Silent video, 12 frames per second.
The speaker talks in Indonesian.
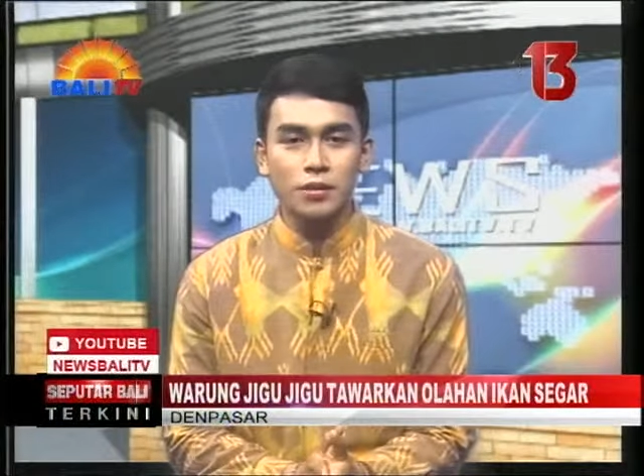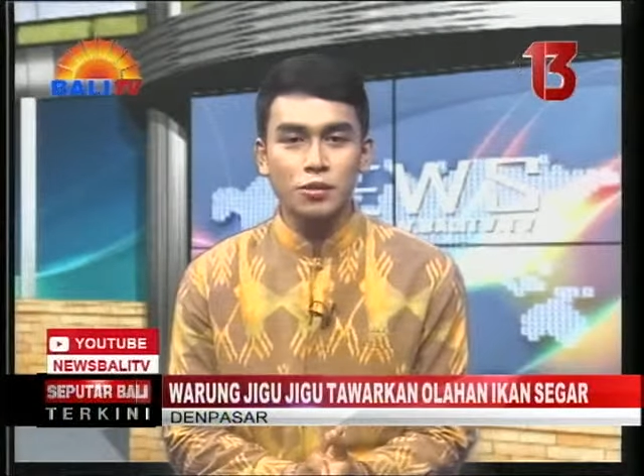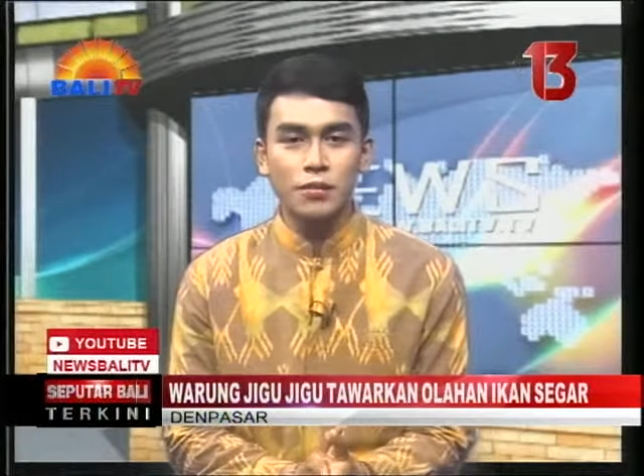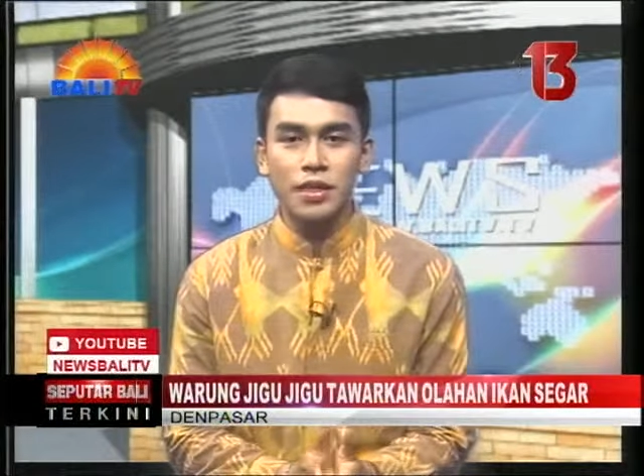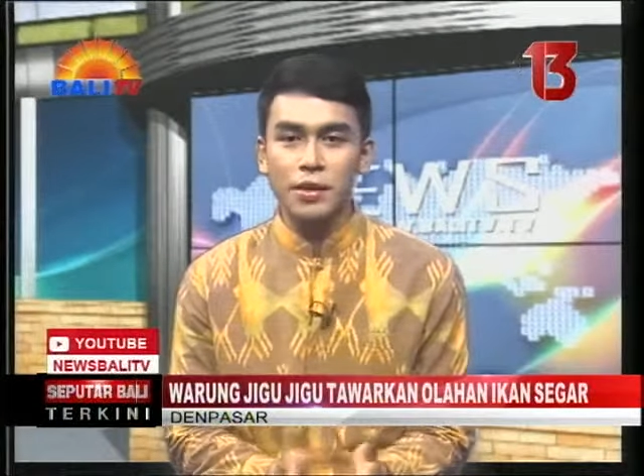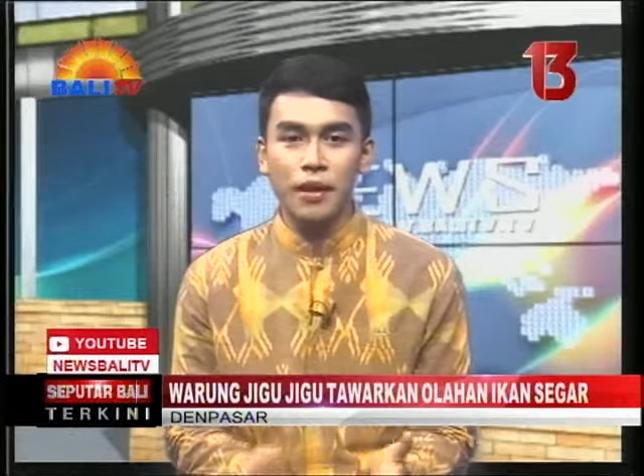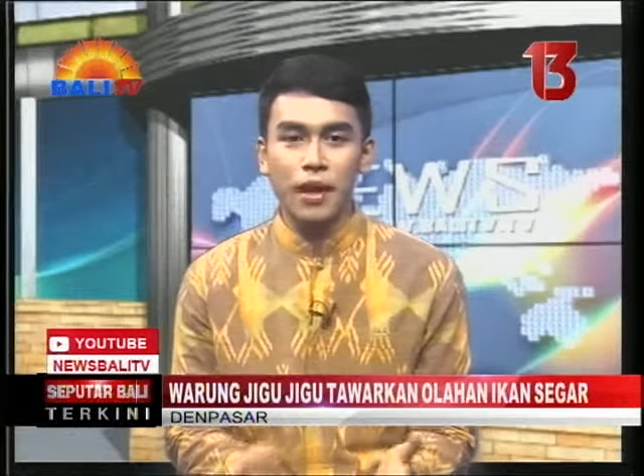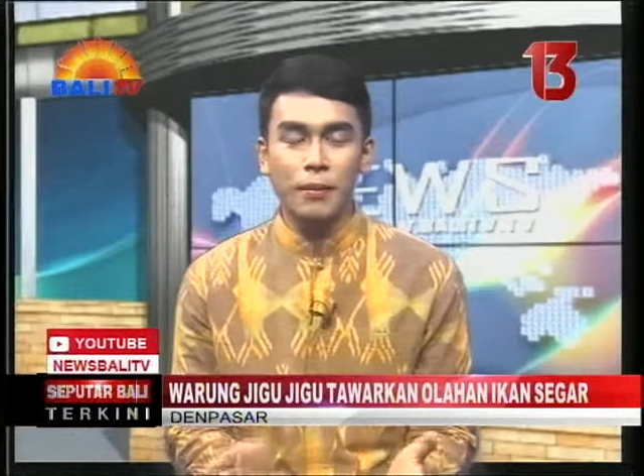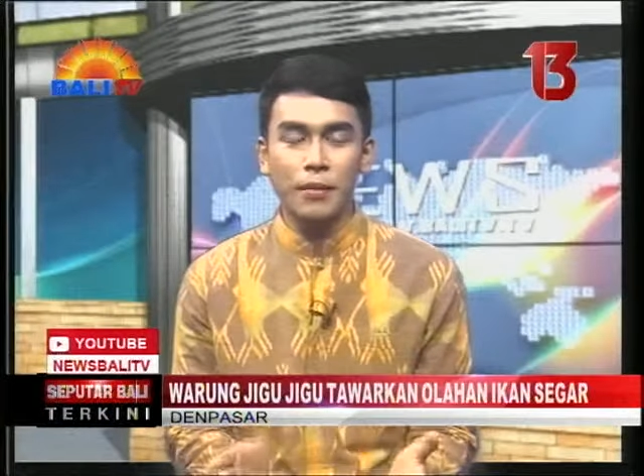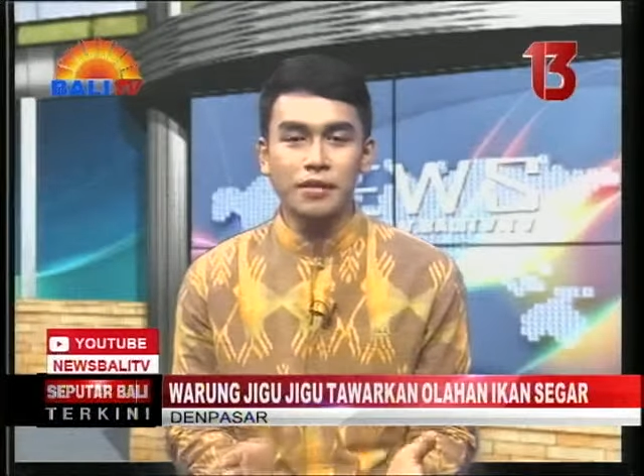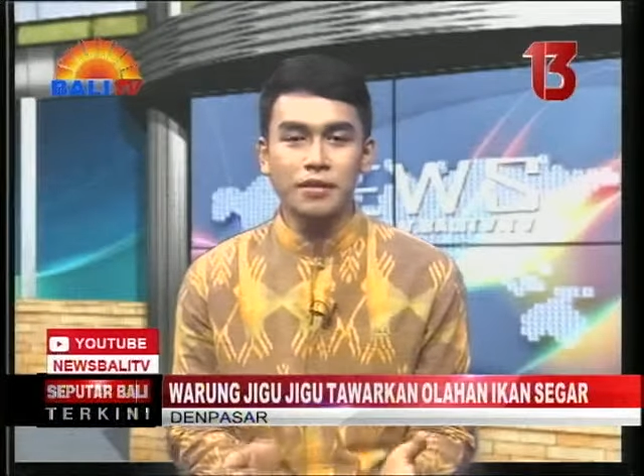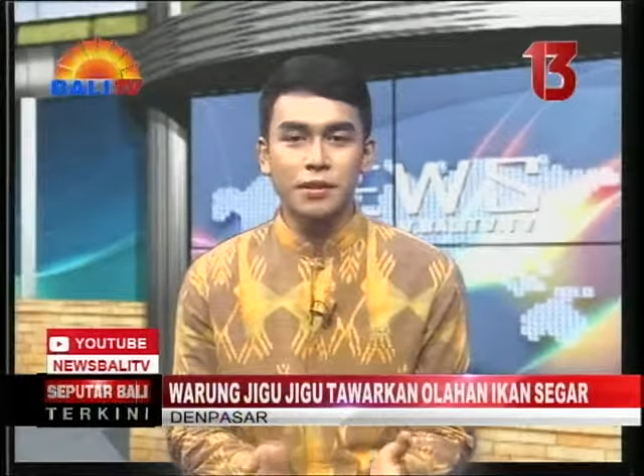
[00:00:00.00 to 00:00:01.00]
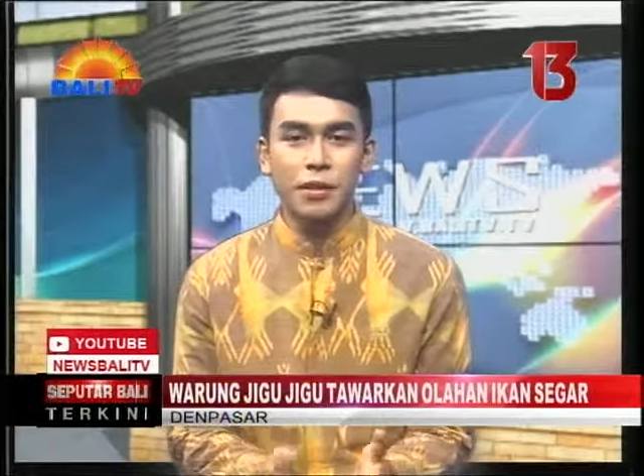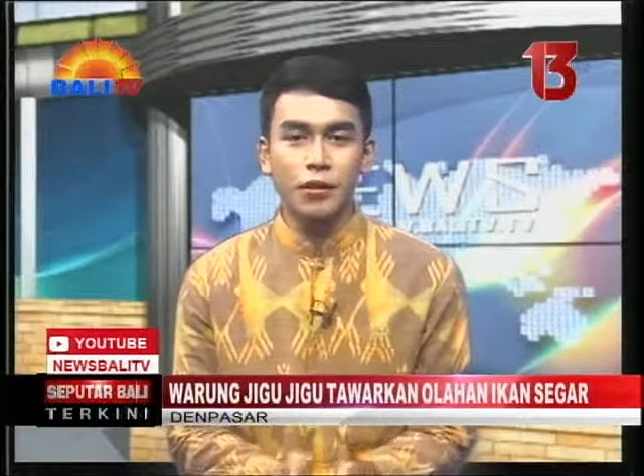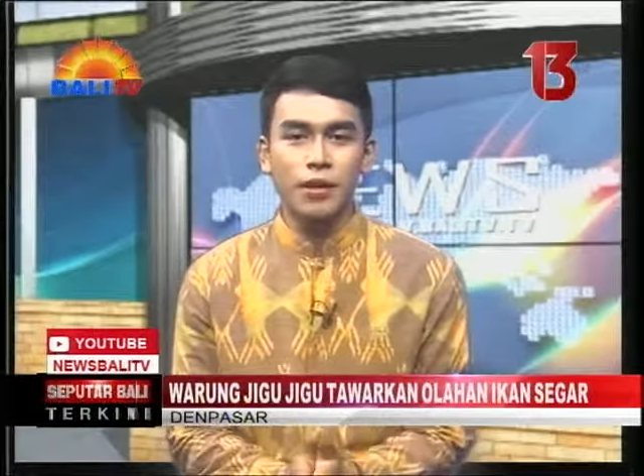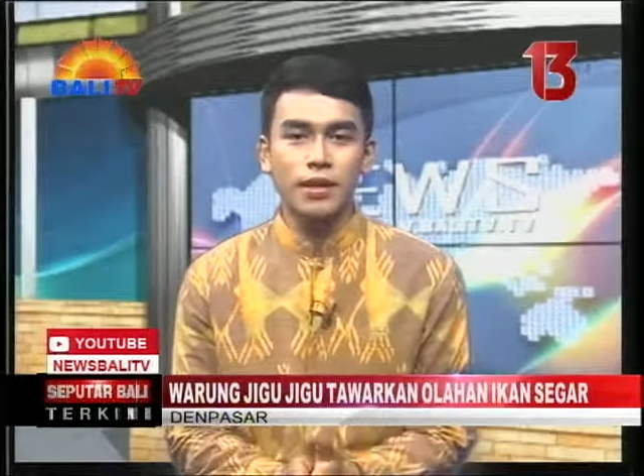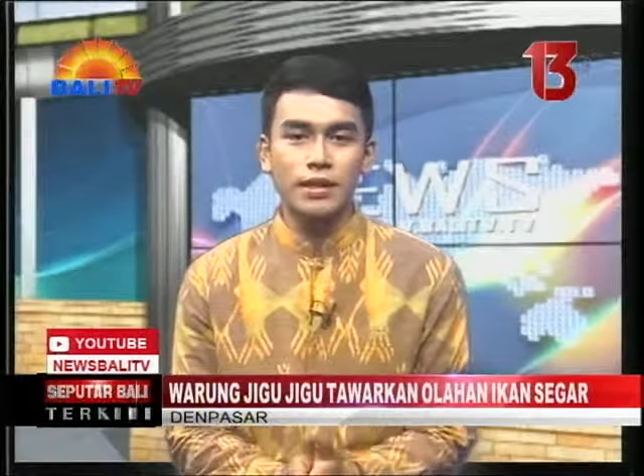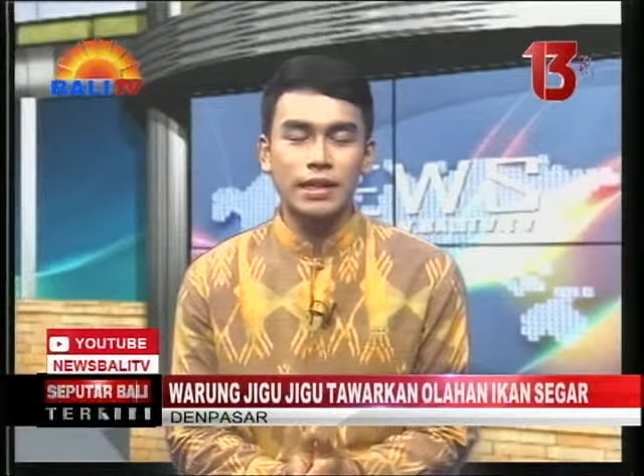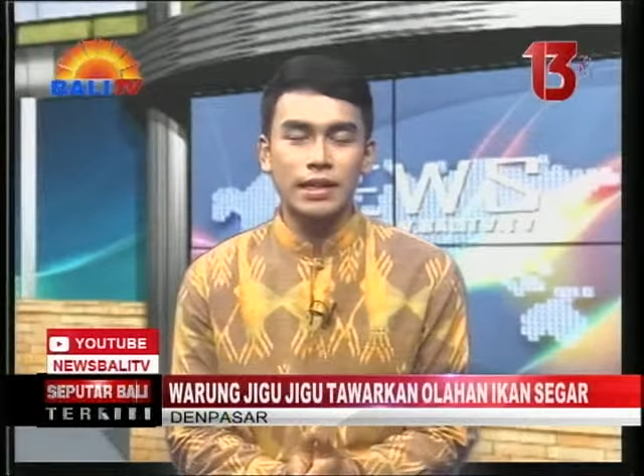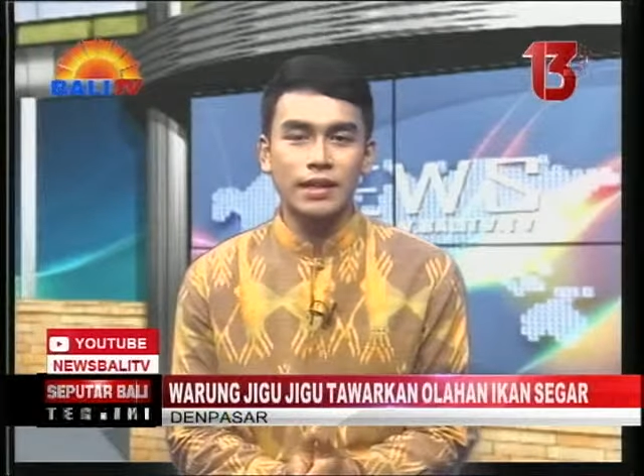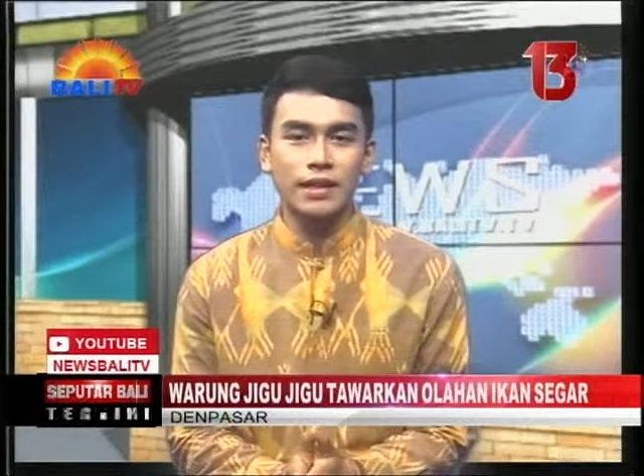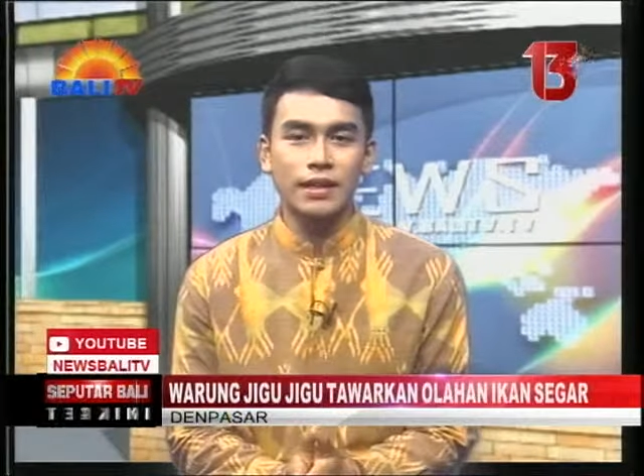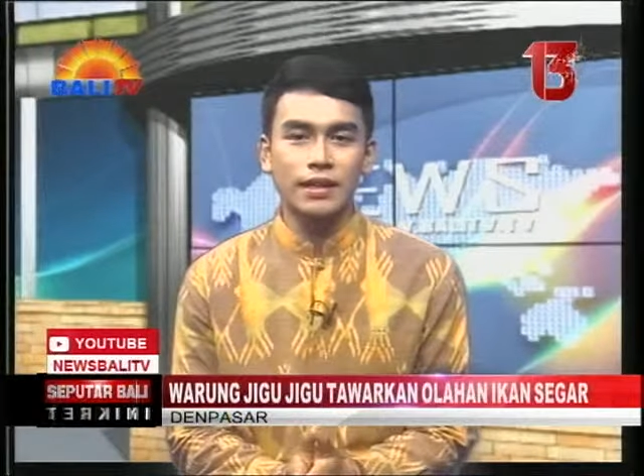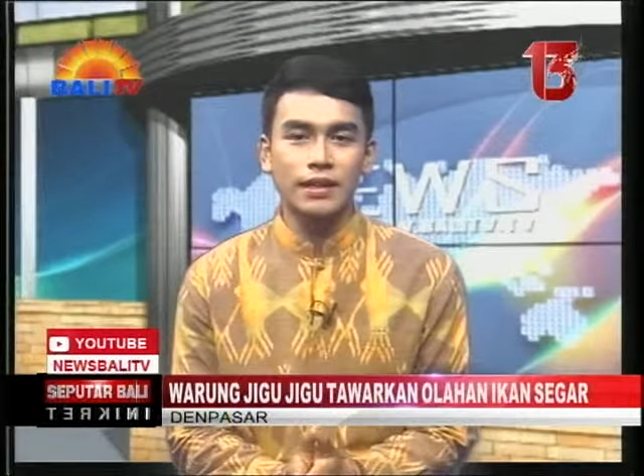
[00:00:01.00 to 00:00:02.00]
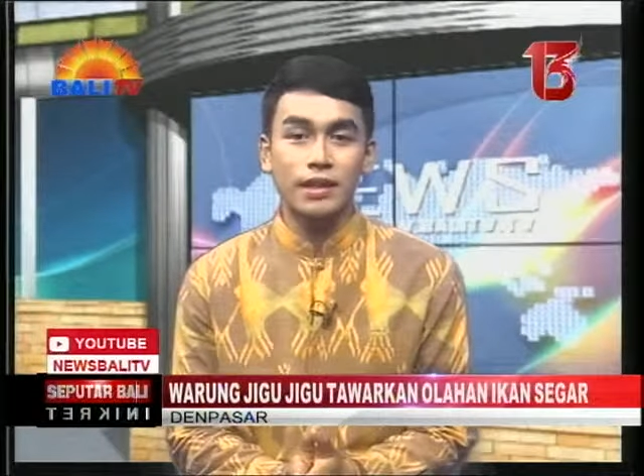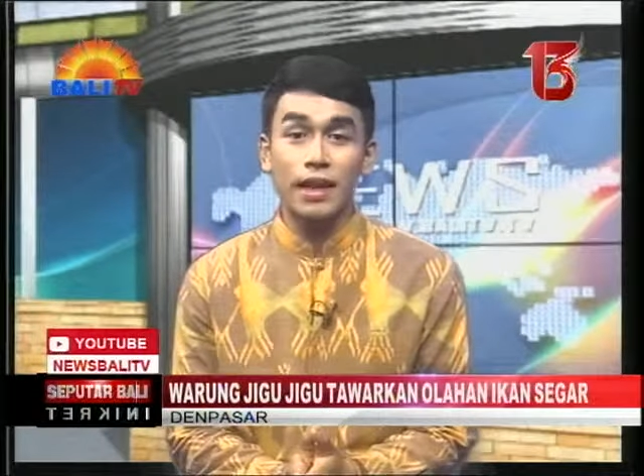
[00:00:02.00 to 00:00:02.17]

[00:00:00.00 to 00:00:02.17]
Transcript: Tentu menjadi pengalaman istimewa karena kini